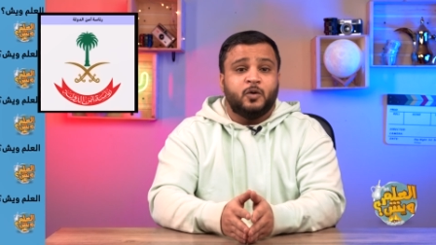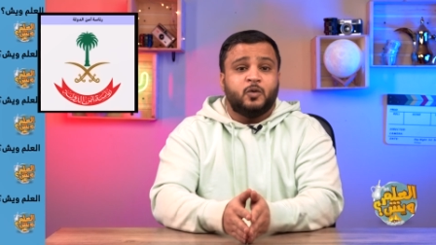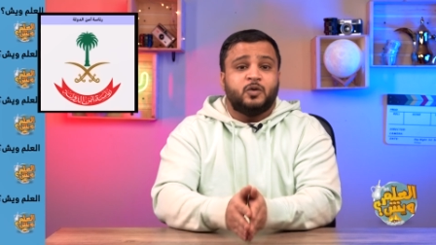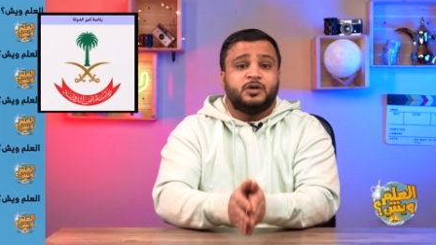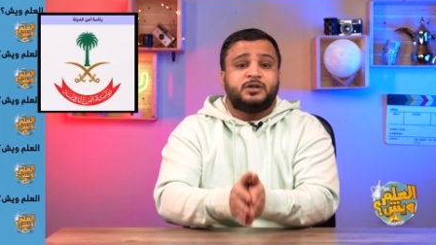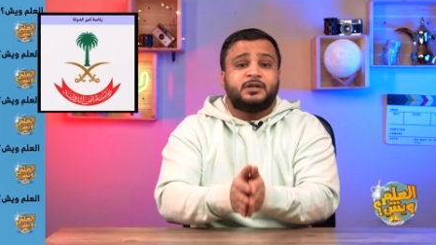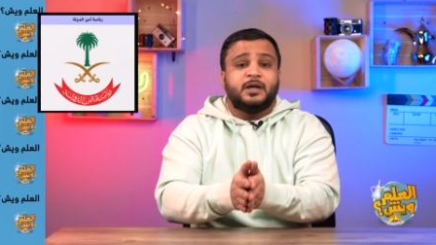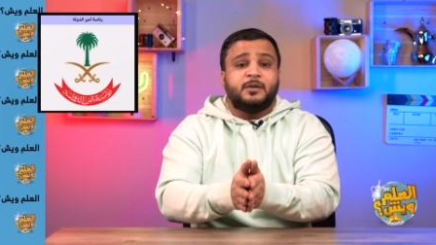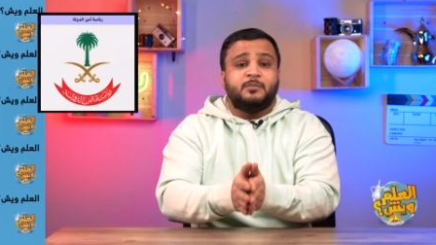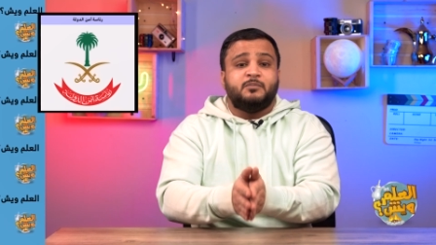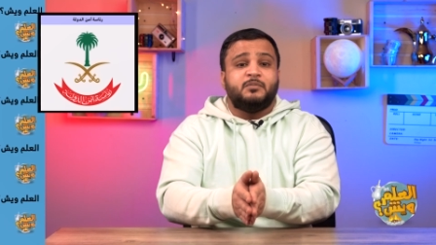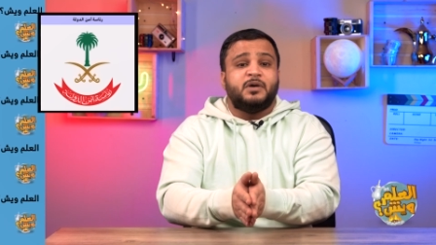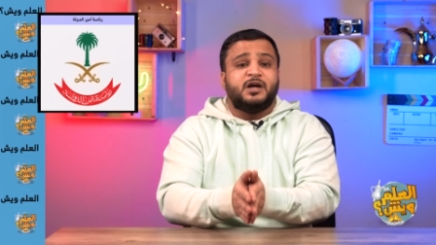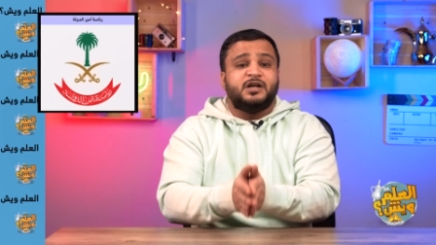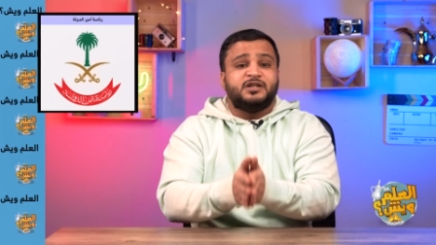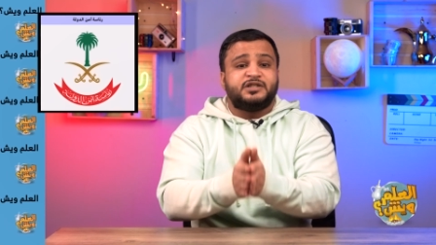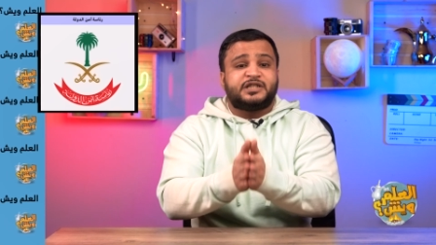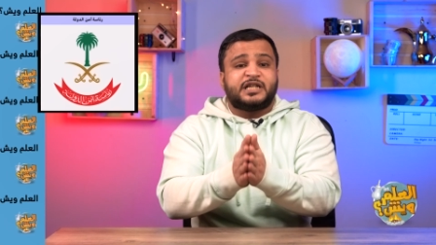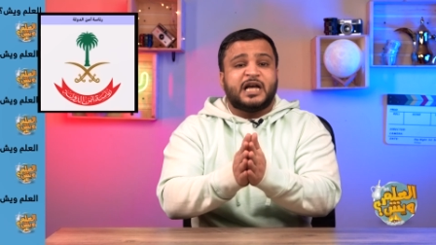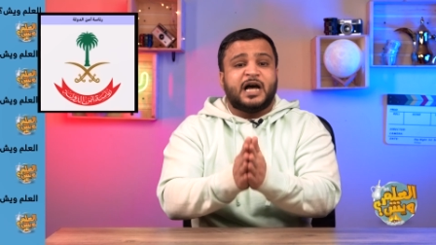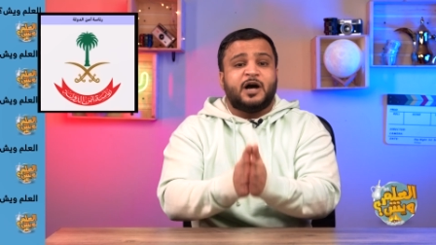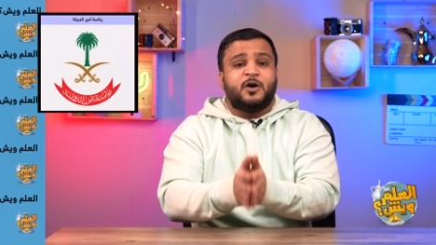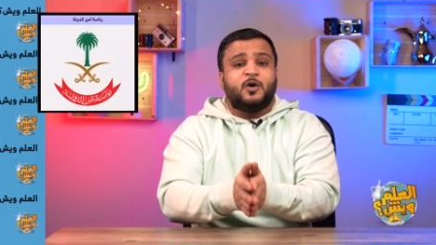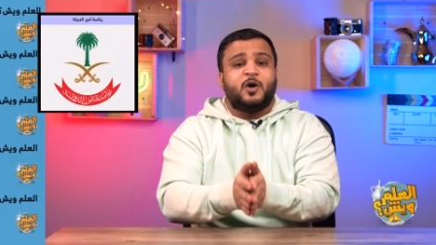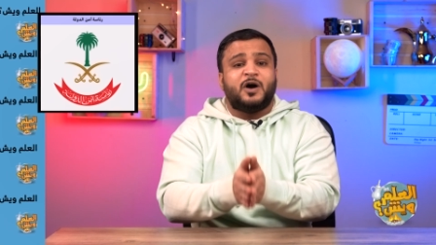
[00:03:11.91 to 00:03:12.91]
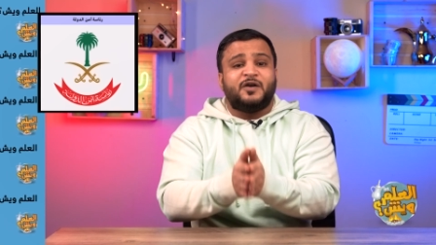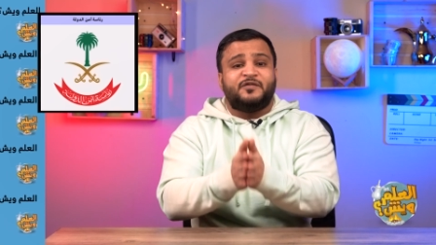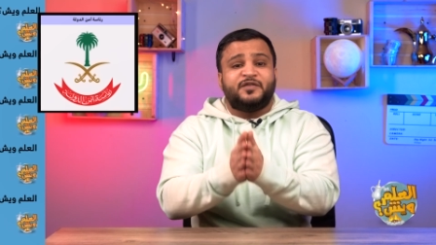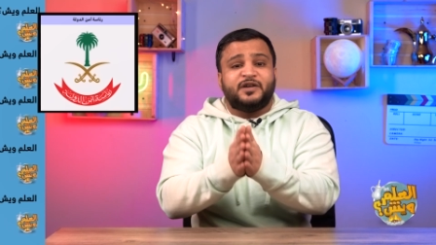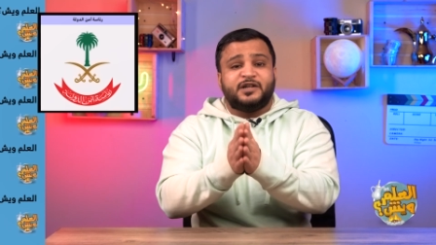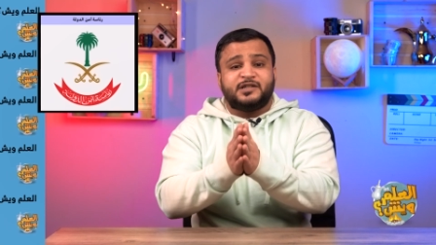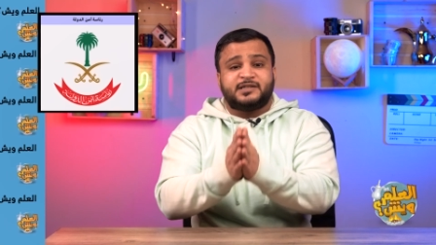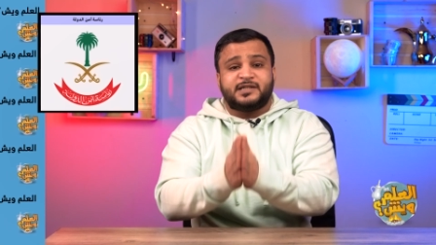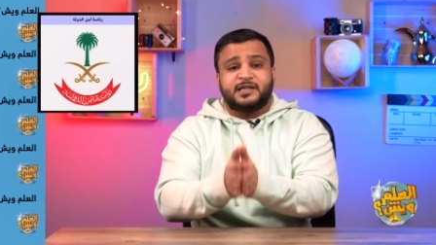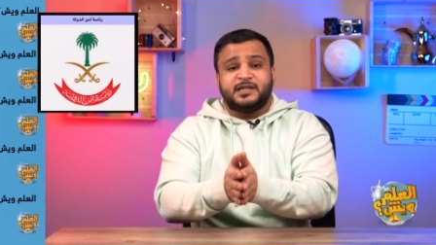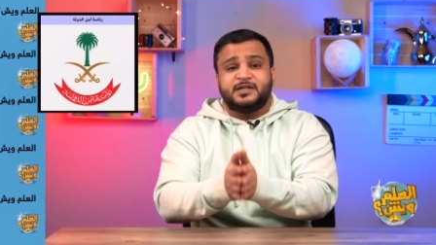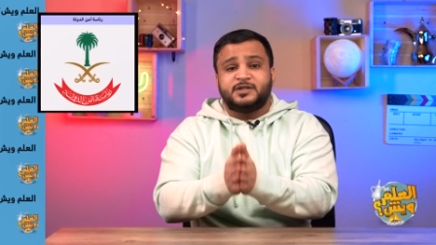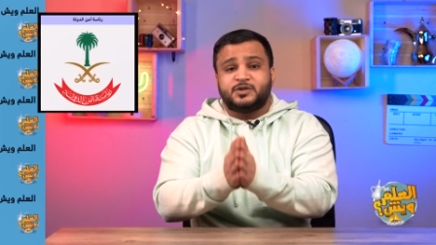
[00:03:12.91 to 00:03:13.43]
وتم إنشاؤها في
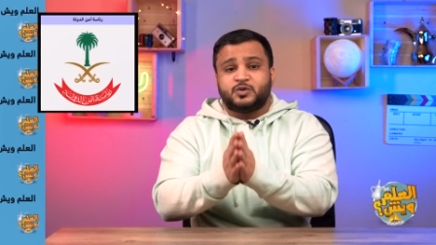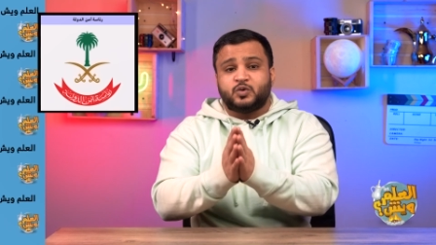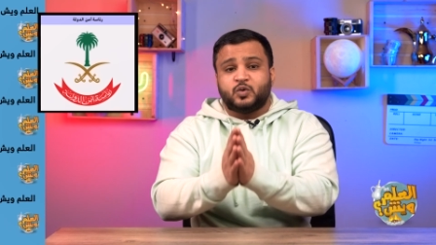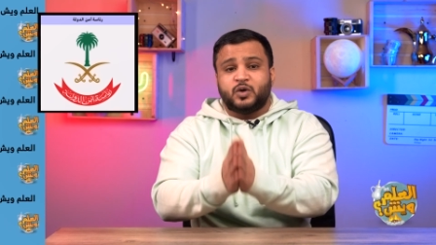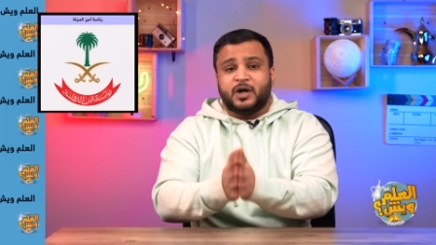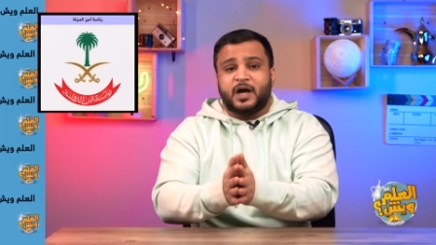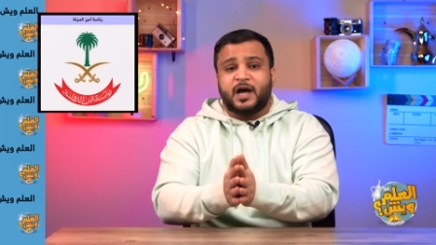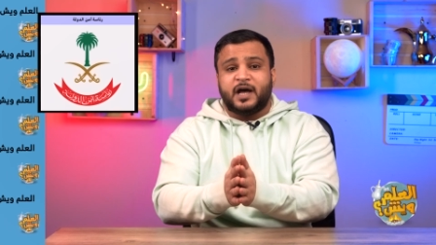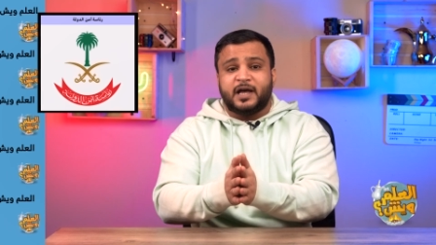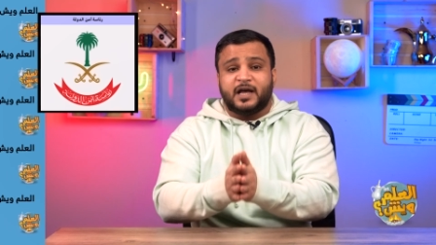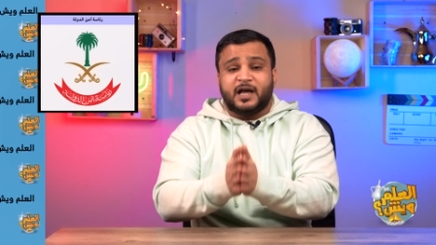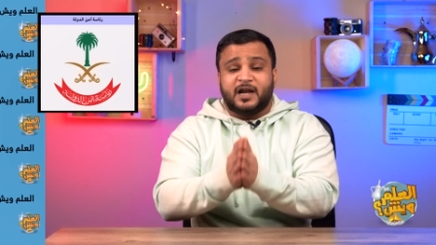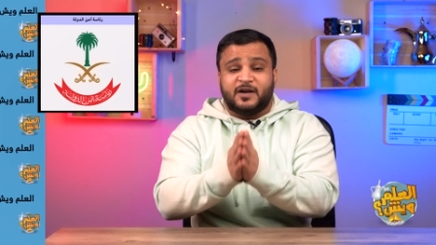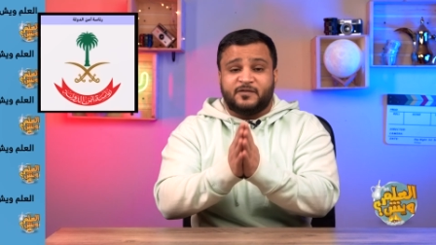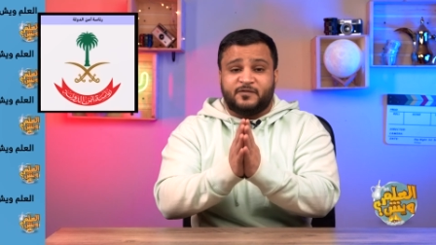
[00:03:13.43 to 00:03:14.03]
20 جولاي